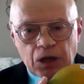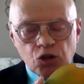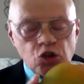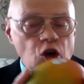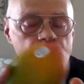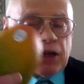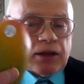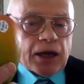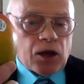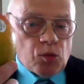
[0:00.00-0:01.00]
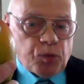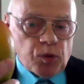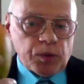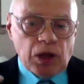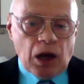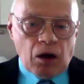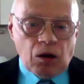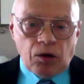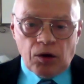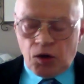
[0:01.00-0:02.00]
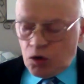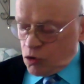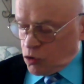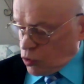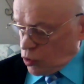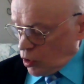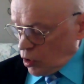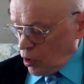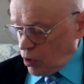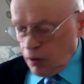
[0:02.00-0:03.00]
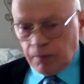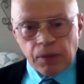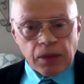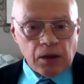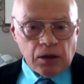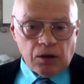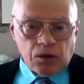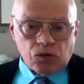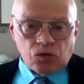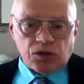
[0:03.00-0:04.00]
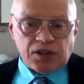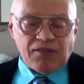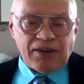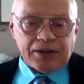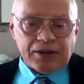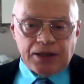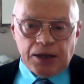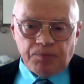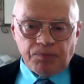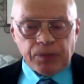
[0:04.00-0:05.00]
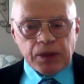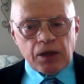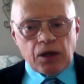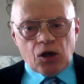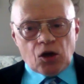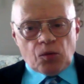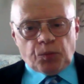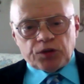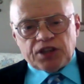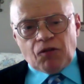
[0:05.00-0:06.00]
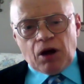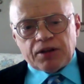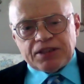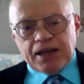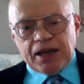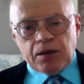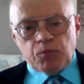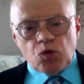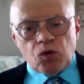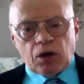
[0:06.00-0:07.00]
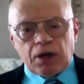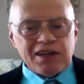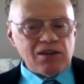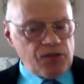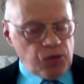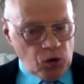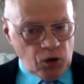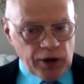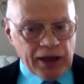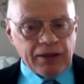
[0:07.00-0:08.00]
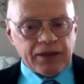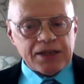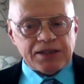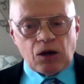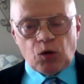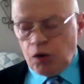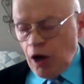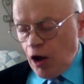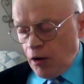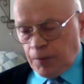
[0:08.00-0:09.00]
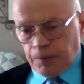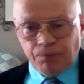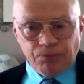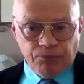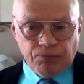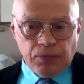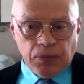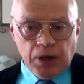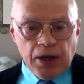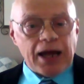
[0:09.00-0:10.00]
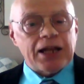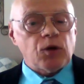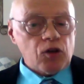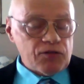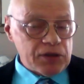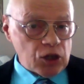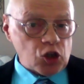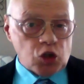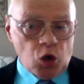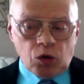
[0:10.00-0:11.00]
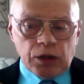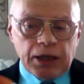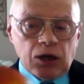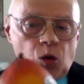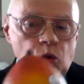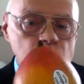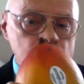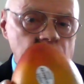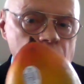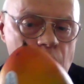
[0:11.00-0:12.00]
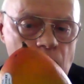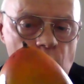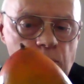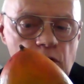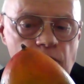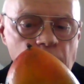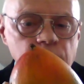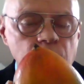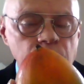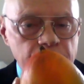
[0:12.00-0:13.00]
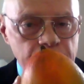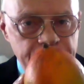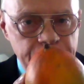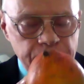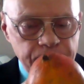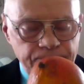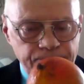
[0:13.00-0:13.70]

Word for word: Je reviendrai un peu plus tard sur, euh, sur sa variété. Pour savoir si elle est mûre, il faut regarder sa couleur. Elle doit devenir jaune et rouge, comme on peut voir sur celle-ci.